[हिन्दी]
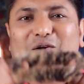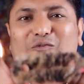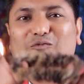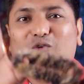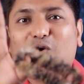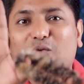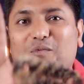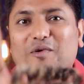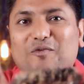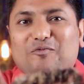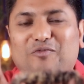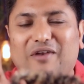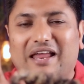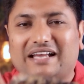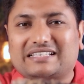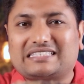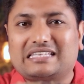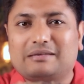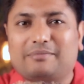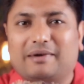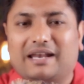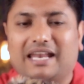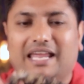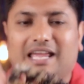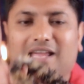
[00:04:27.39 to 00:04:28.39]
वो भी
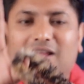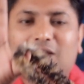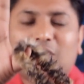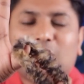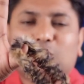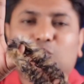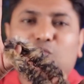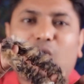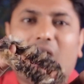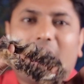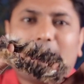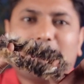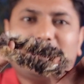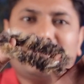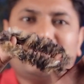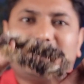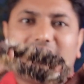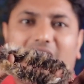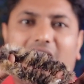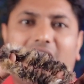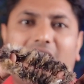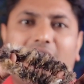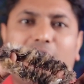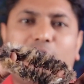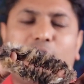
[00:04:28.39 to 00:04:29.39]
फ्लेक्सिबल है तो आप
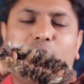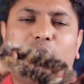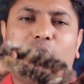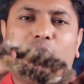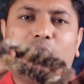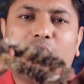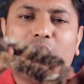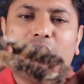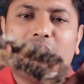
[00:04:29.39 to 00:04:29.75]
यहां हो